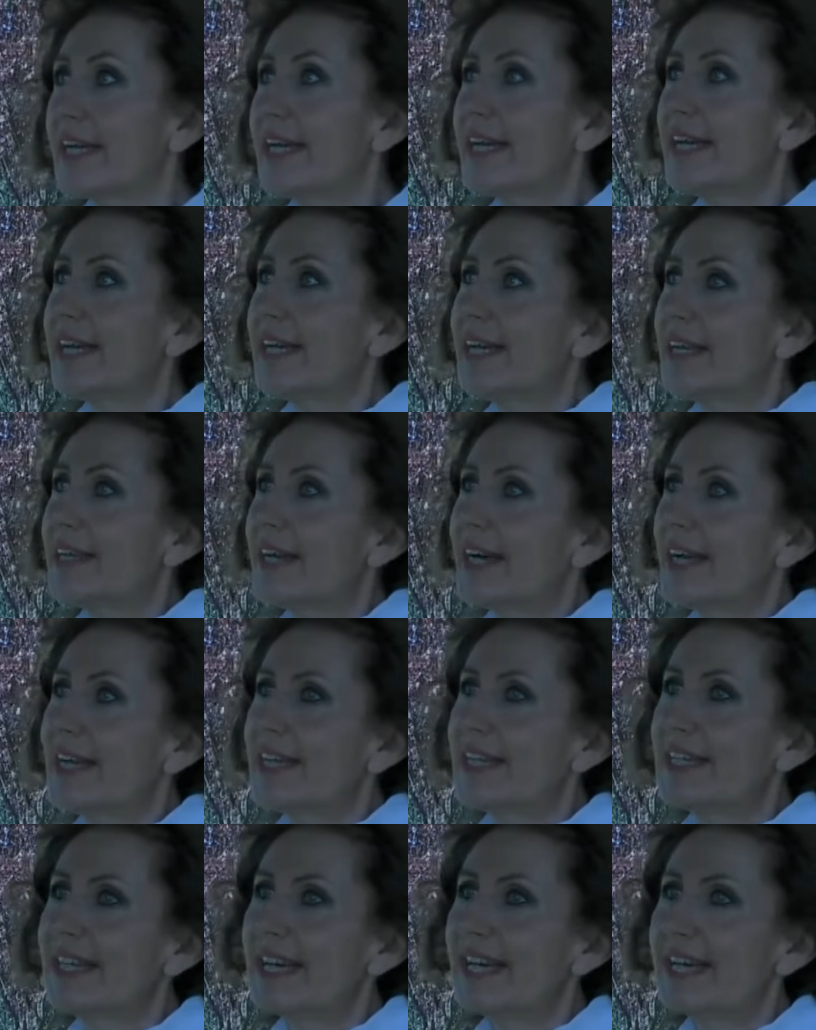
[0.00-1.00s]
e
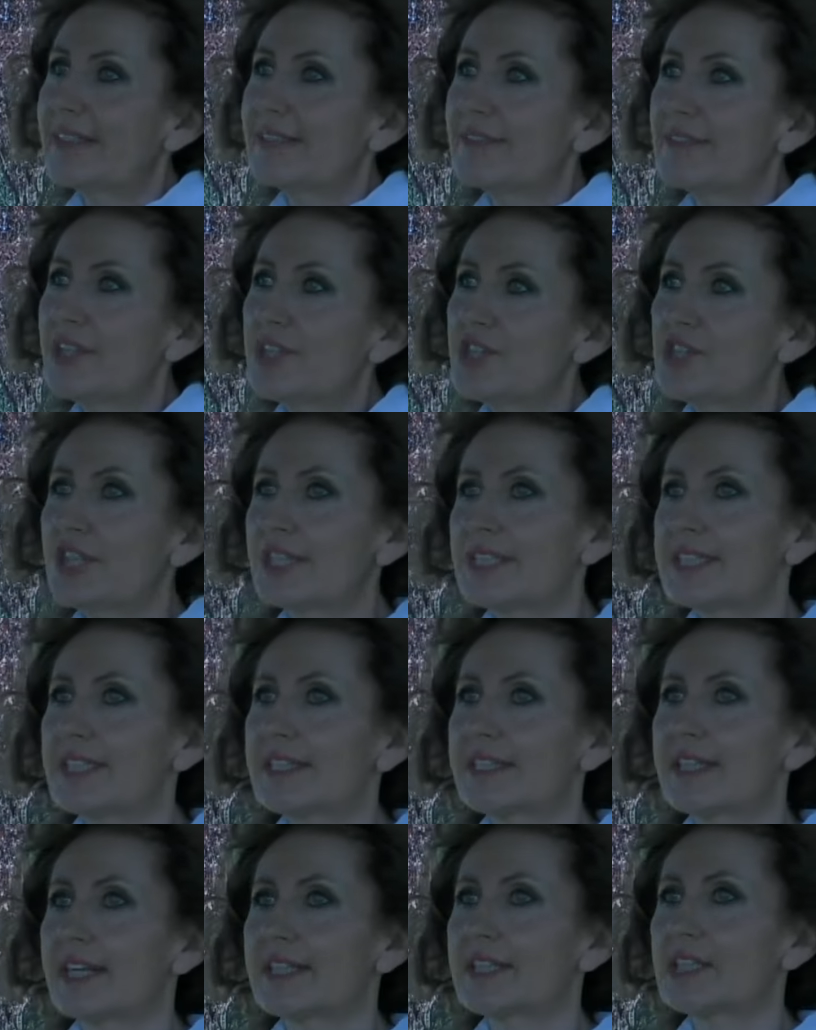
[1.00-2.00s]
alla
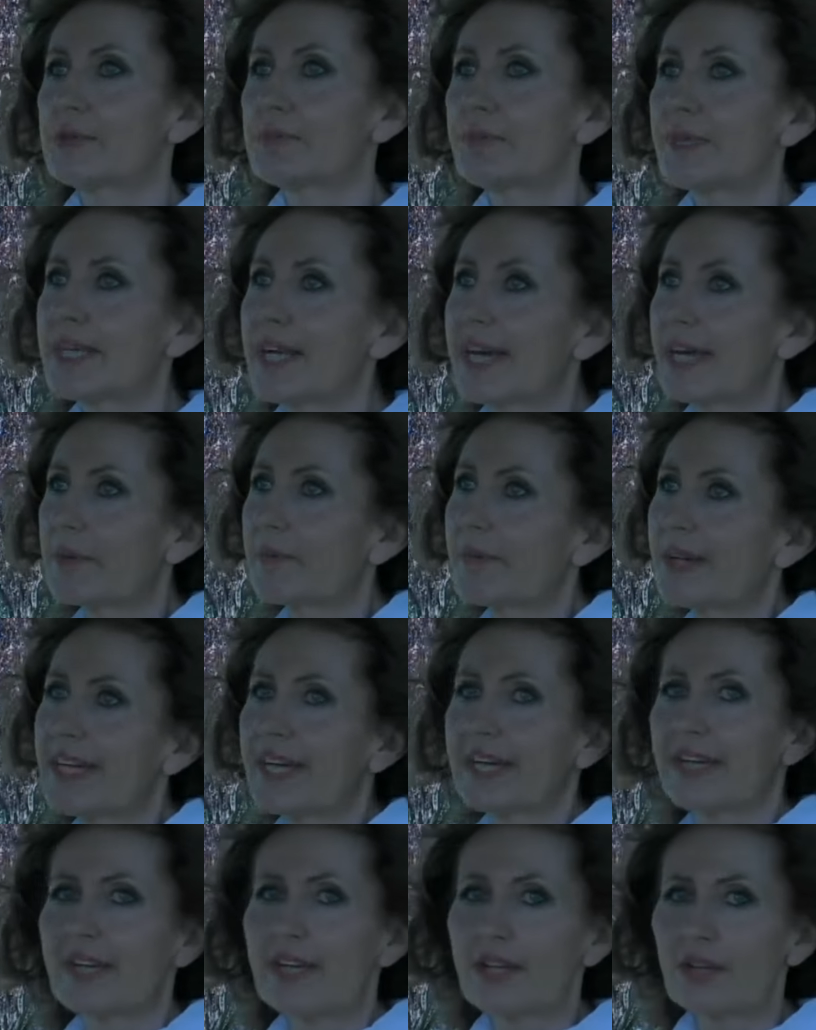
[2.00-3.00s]
necessità di spiegare
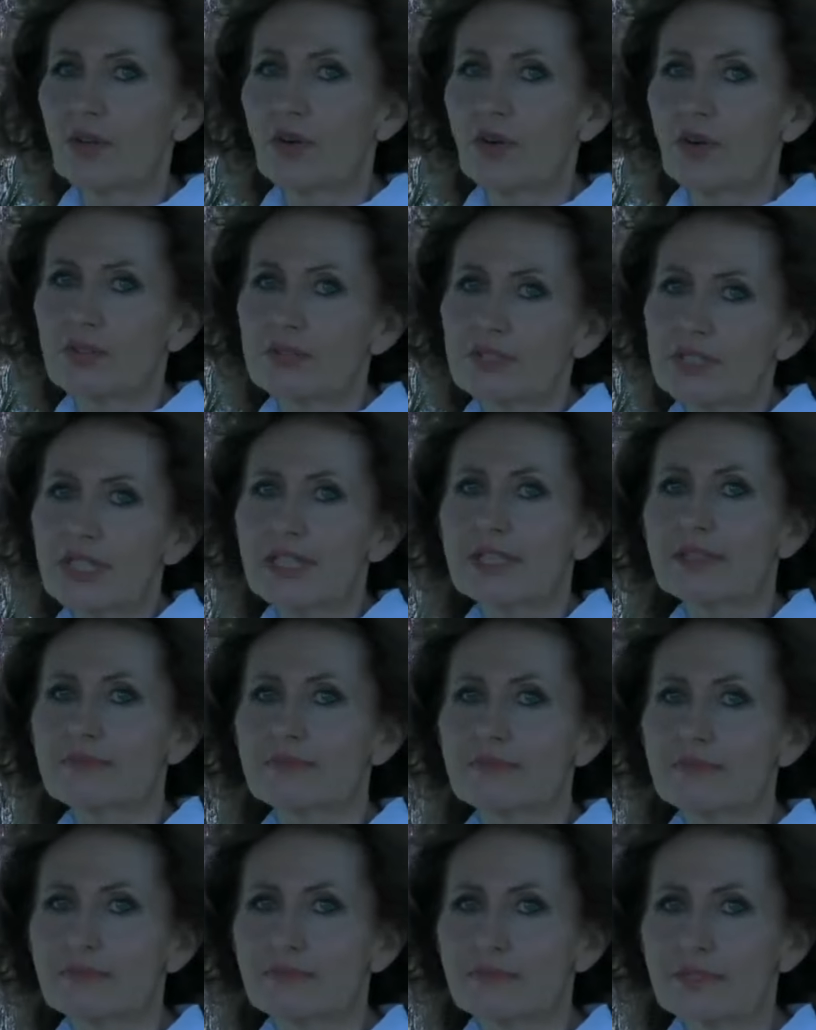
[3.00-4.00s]
magari le cose
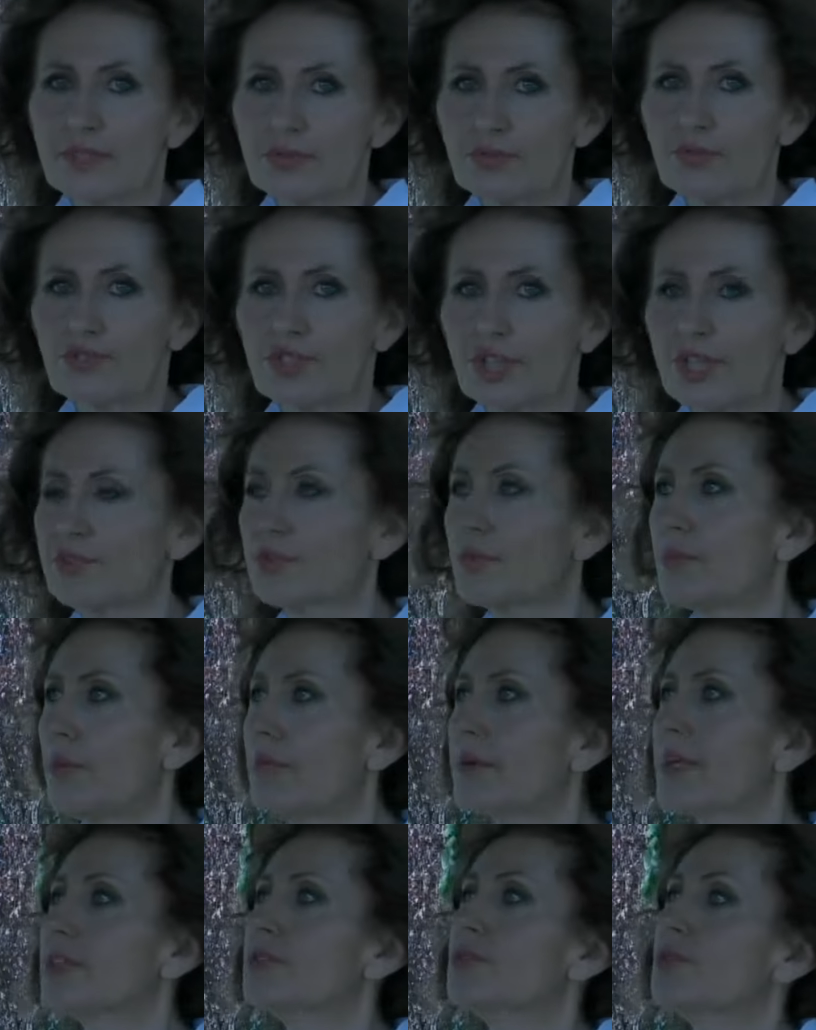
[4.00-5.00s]
in un certo
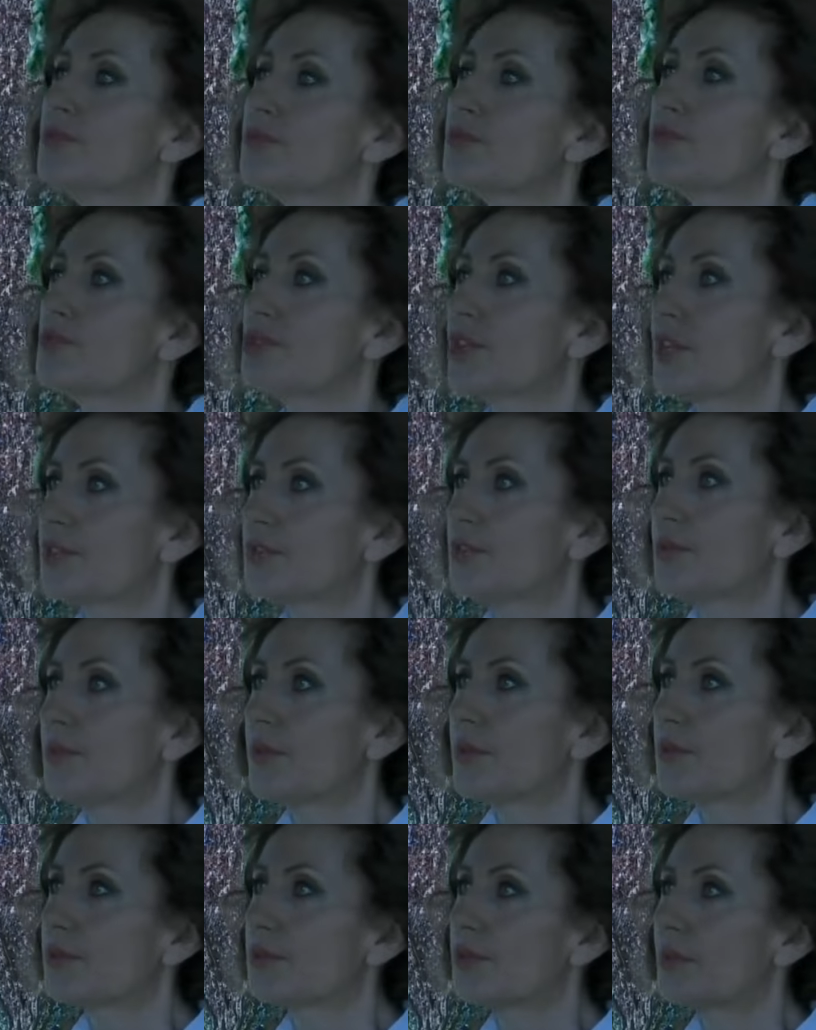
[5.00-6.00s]
momento, in un certo
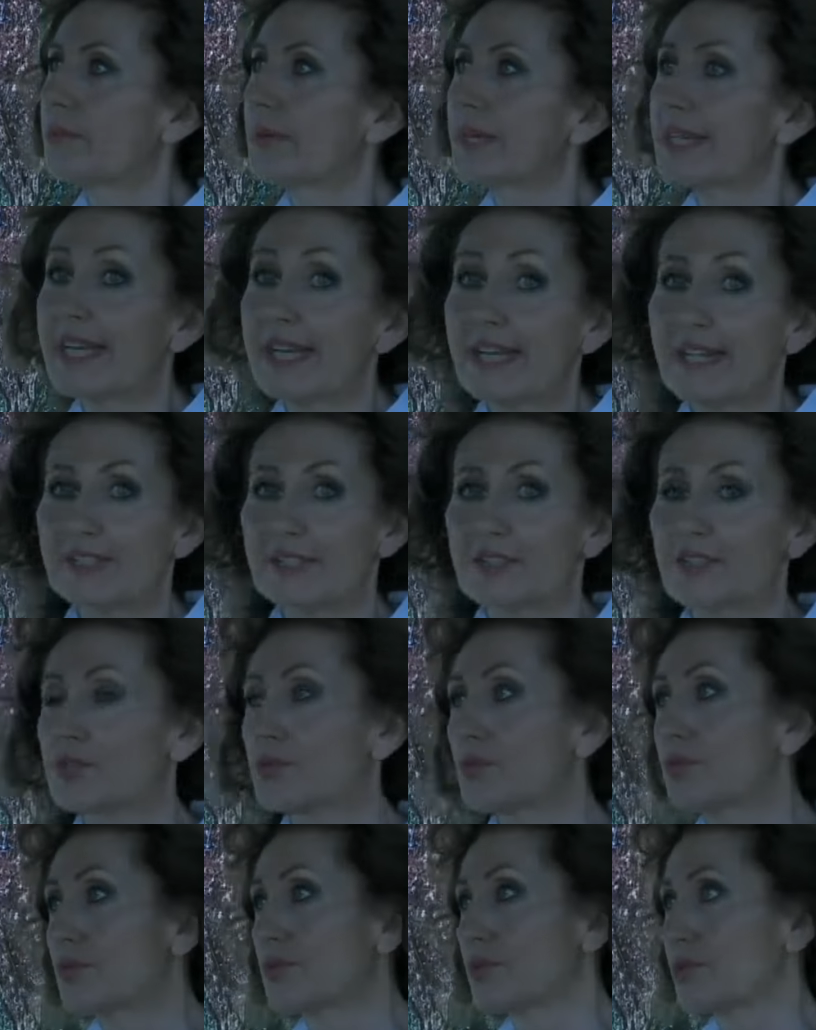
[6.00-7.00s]
modo, perché la
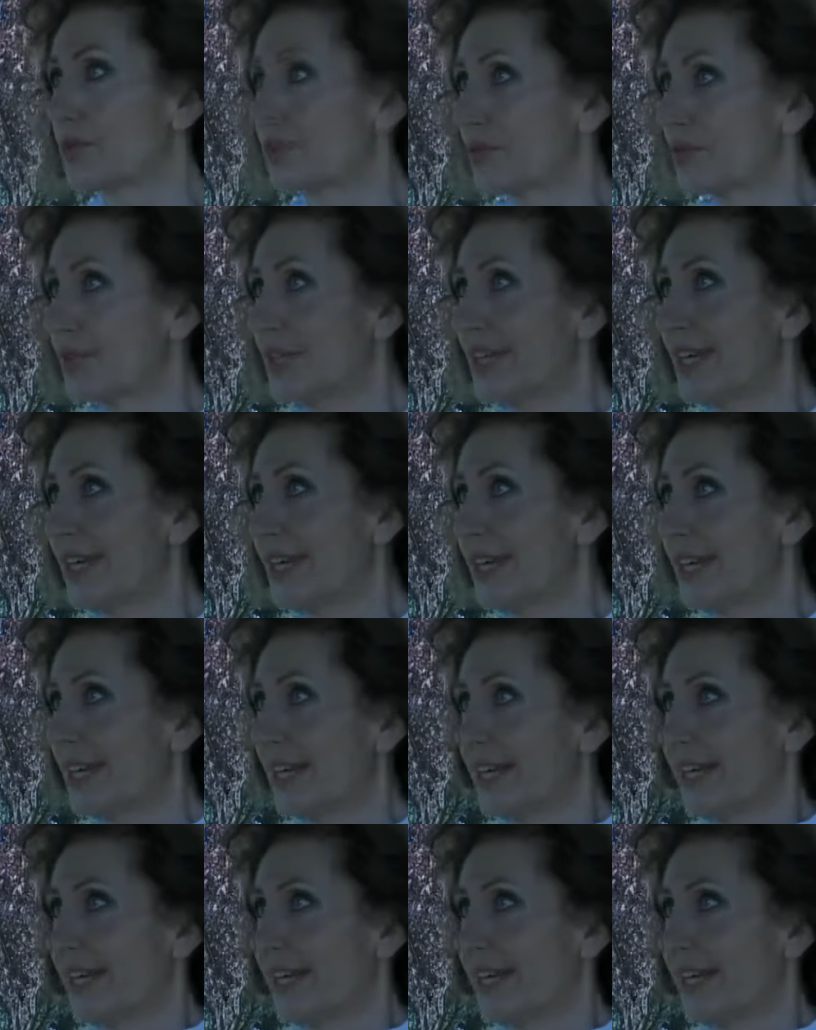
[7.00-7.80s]
discussione